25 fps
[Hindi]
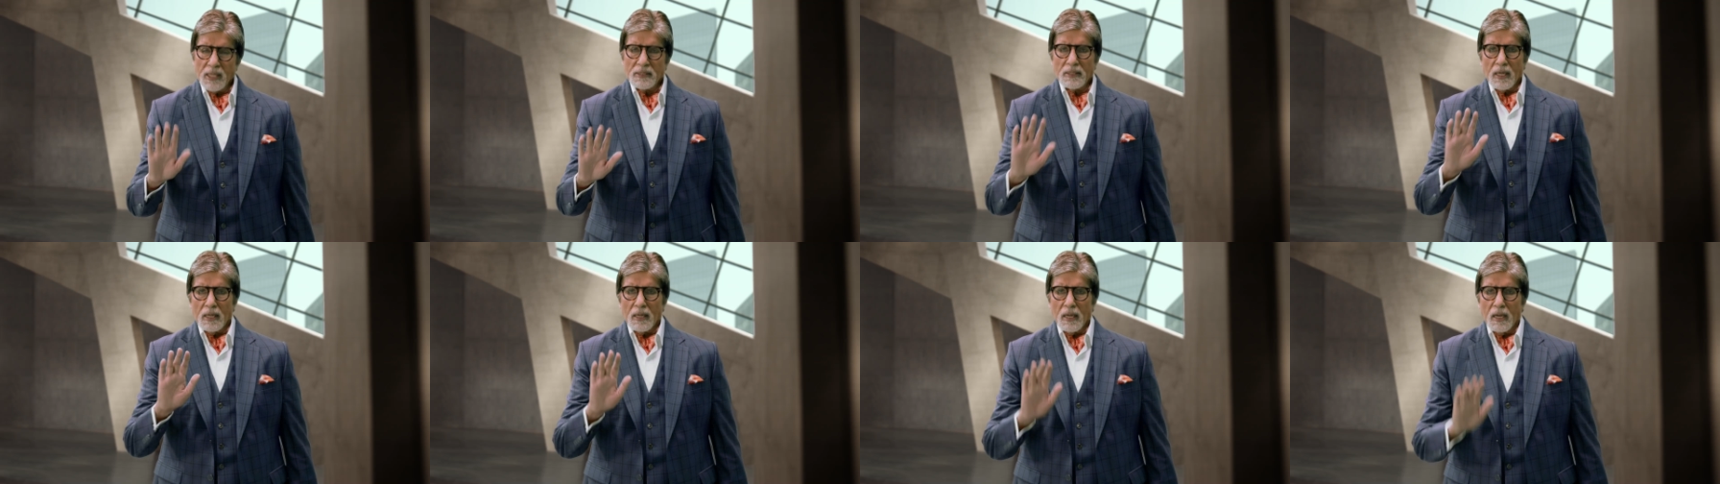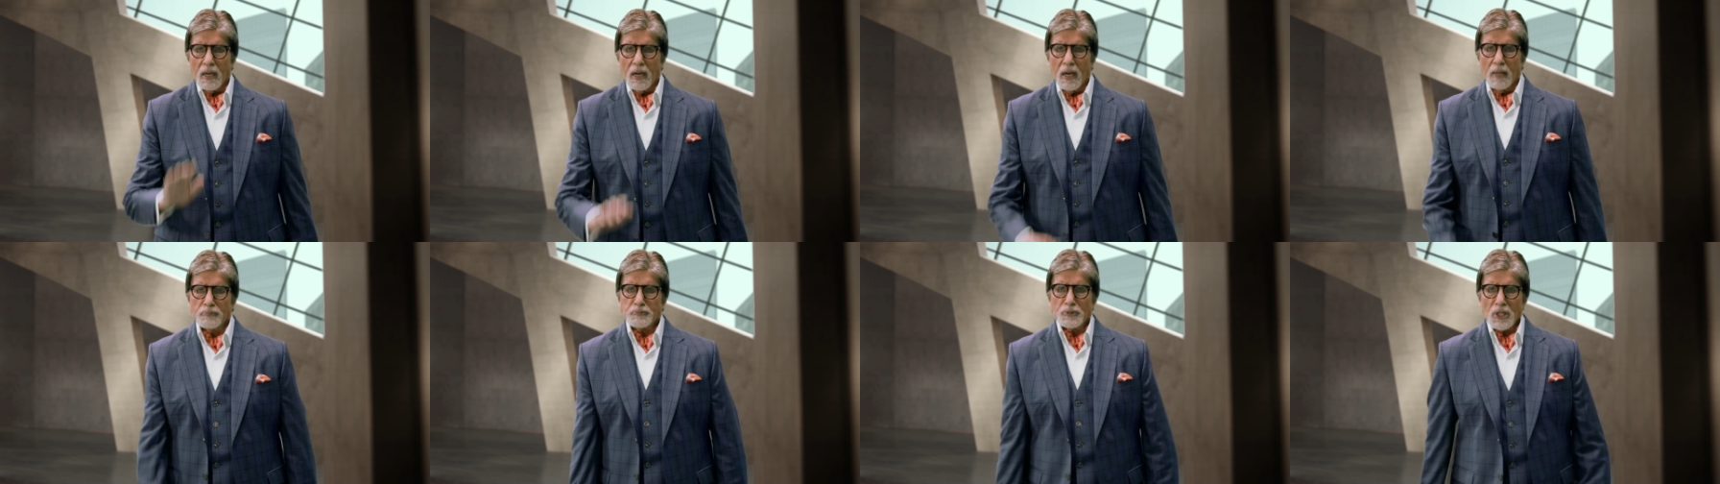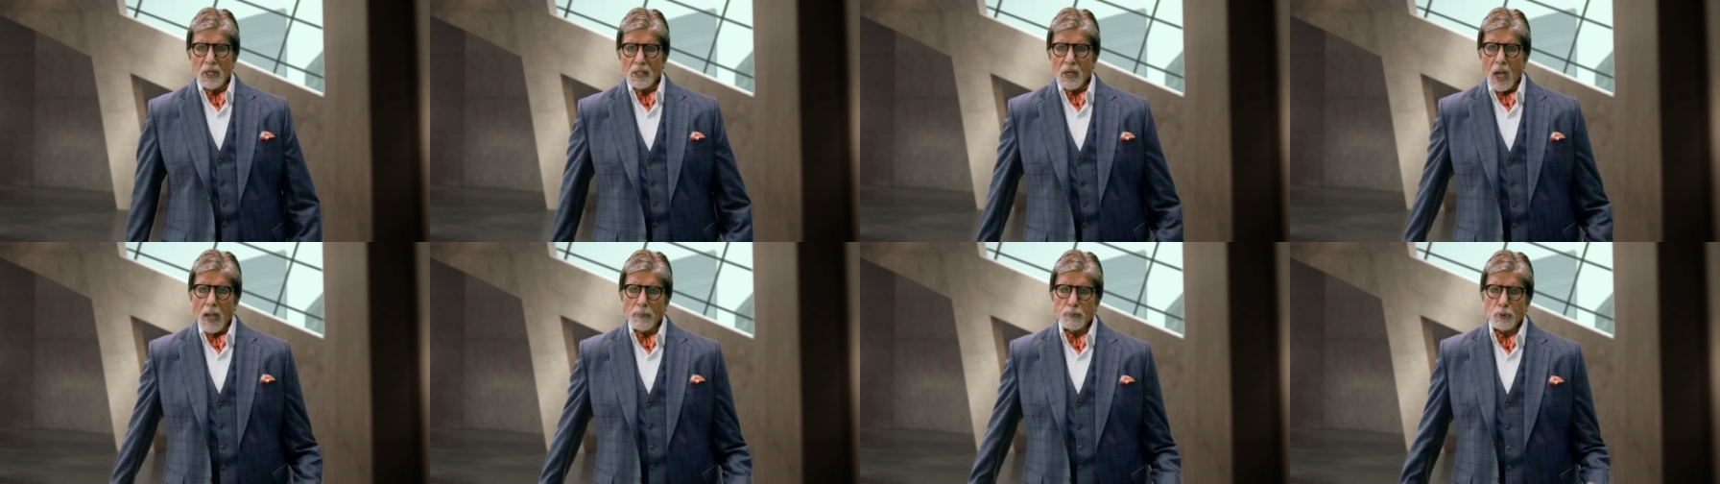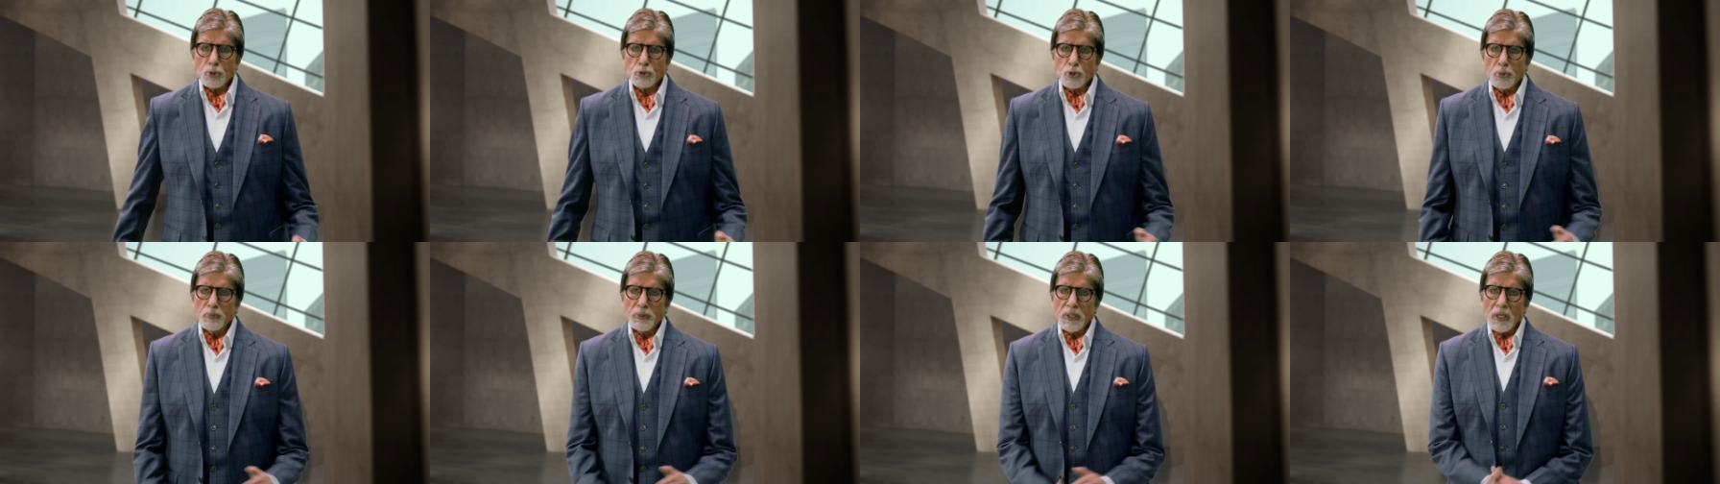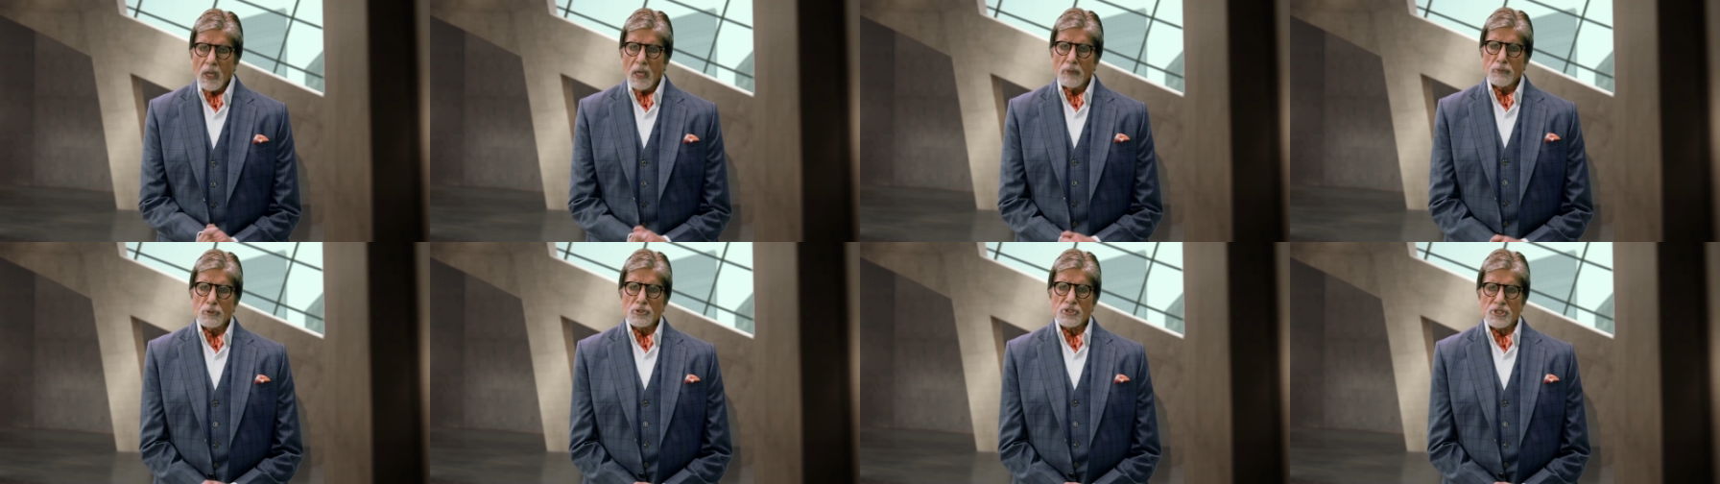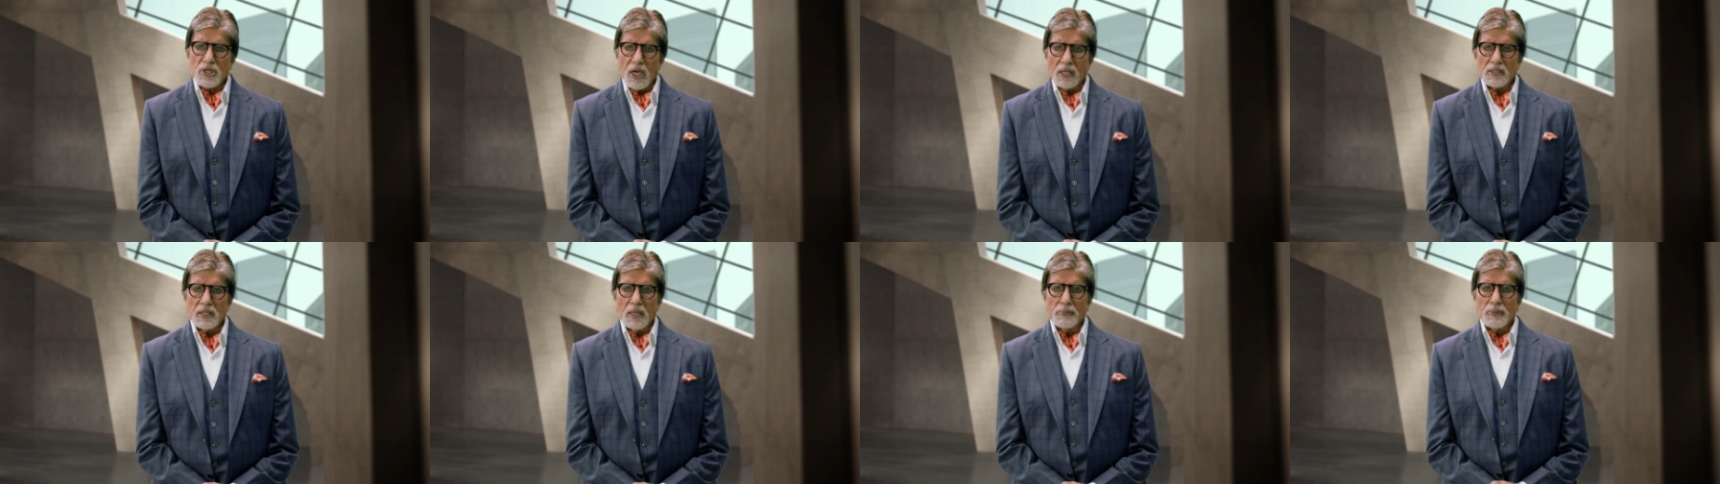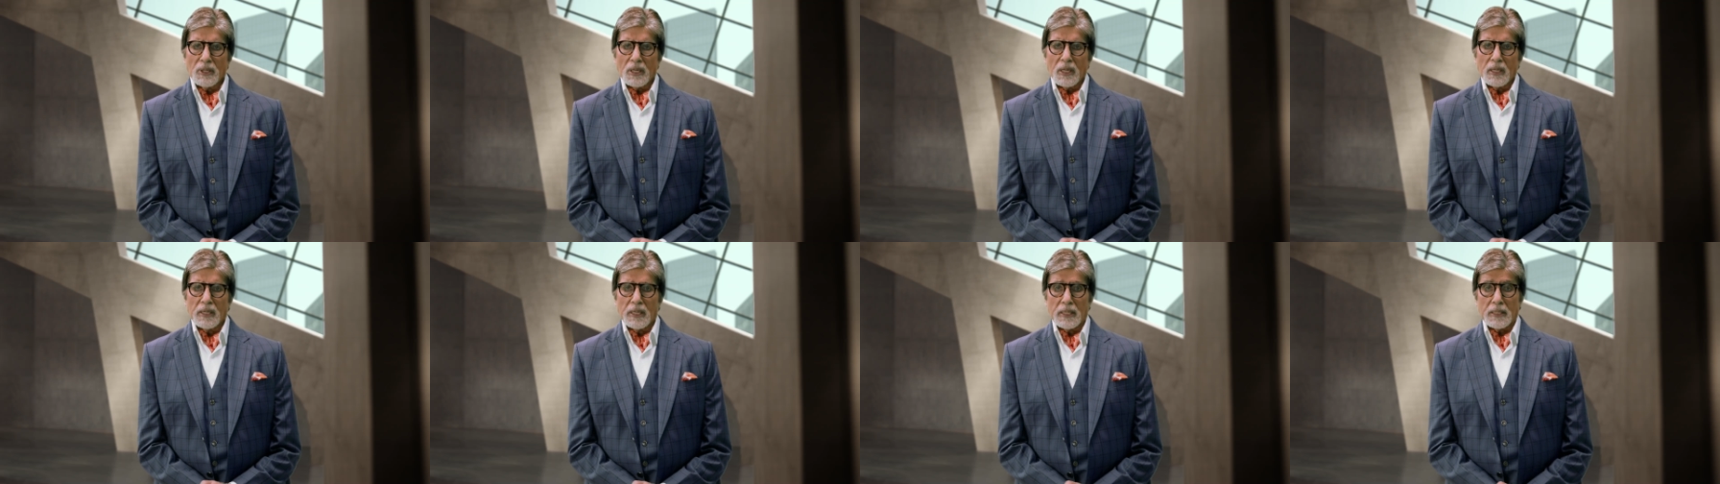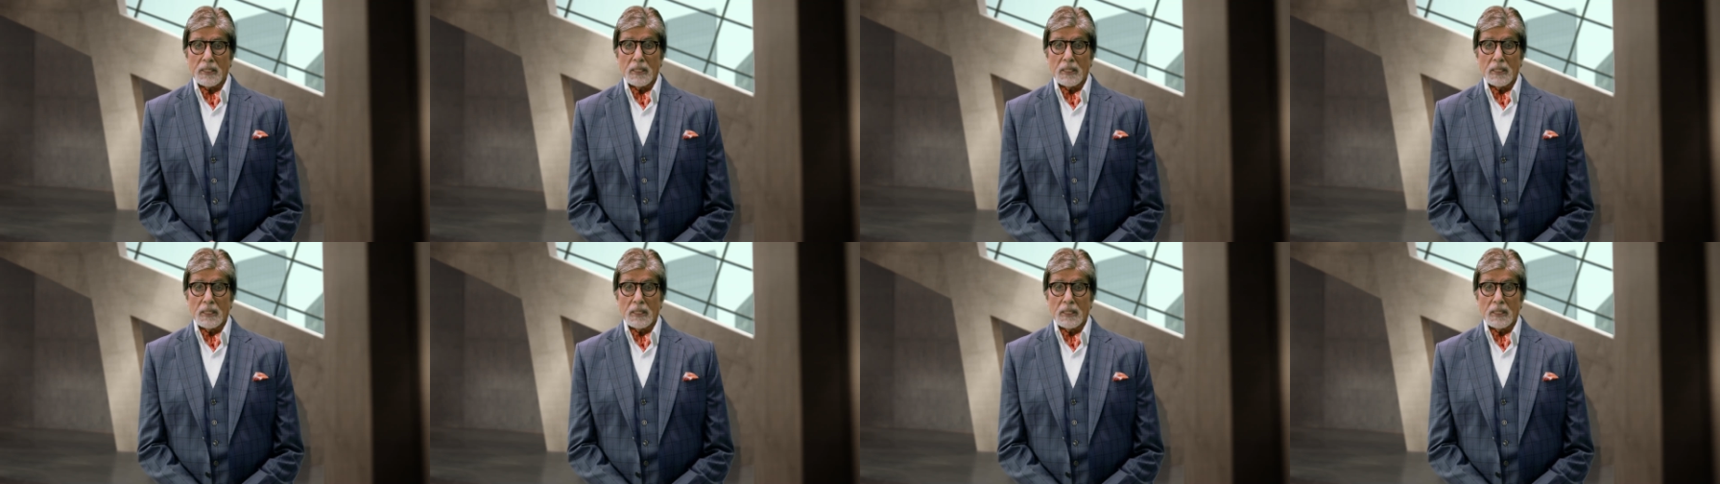ज्यादा अब तक आपको जो मिला वो ज्यादा मिला